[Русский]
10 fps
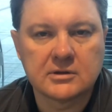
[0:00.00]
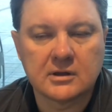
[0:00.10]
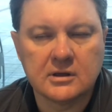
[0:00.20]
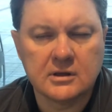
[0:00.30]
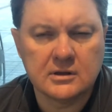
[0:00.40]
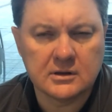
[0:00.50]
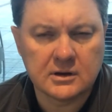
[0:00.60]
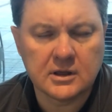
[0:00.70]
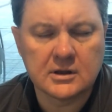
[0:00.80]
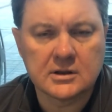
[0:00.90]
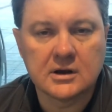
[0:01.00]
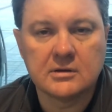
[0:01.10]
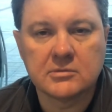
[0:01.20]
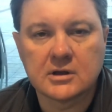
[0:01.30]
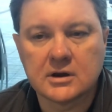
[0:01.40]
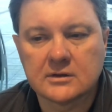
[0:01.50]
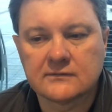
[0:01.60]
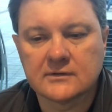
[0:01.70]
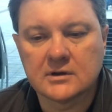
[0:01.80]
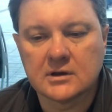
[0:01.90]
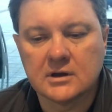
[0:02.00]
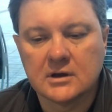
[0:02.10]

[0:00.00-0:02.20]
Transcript: э, региональная миграция –